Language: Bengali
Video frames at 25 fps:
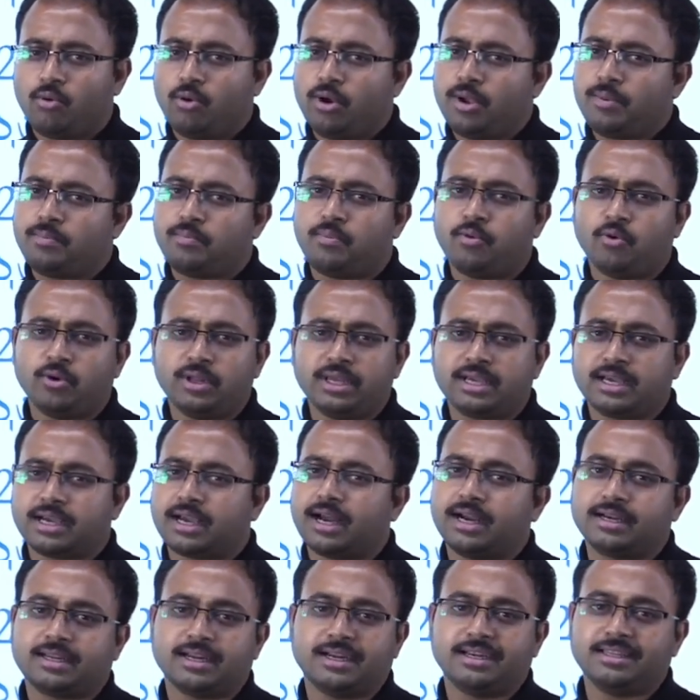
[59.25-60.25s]
ওই
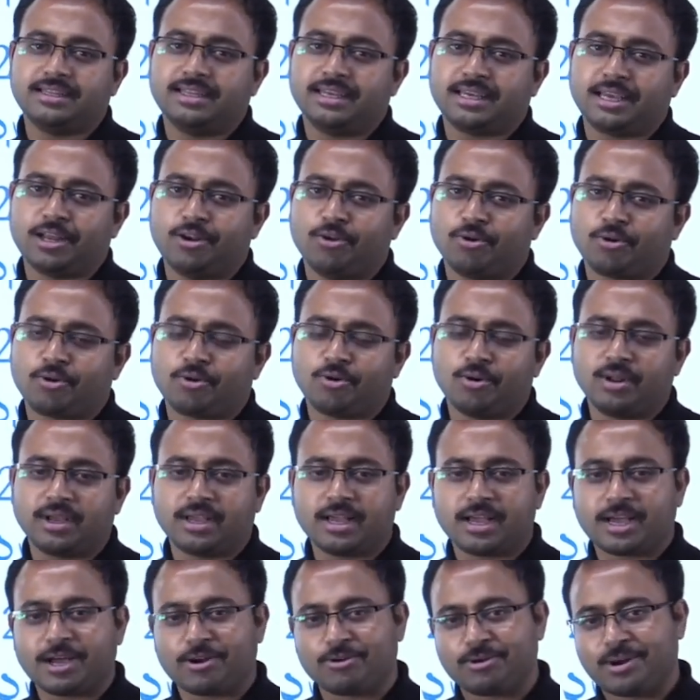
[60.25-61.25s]
পরীক্ষাটার দিকে লক্ষ্য
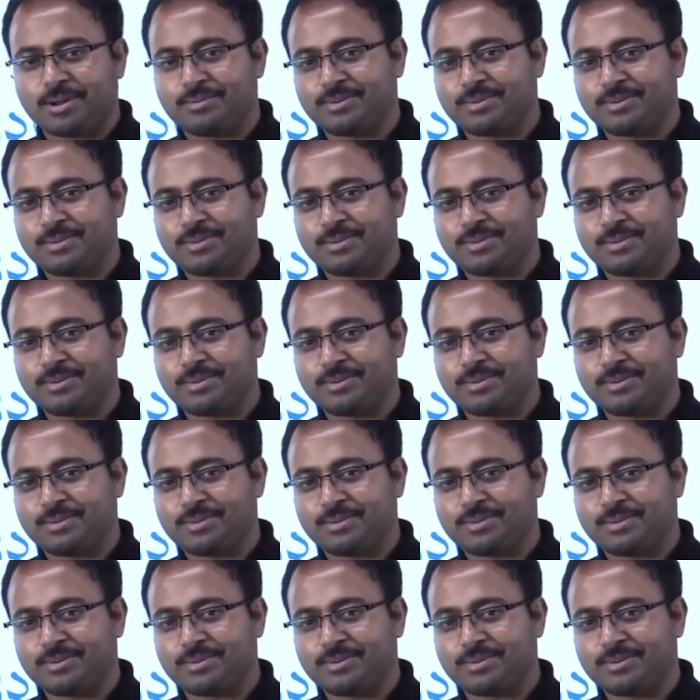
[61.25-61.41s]
রেখে কারণ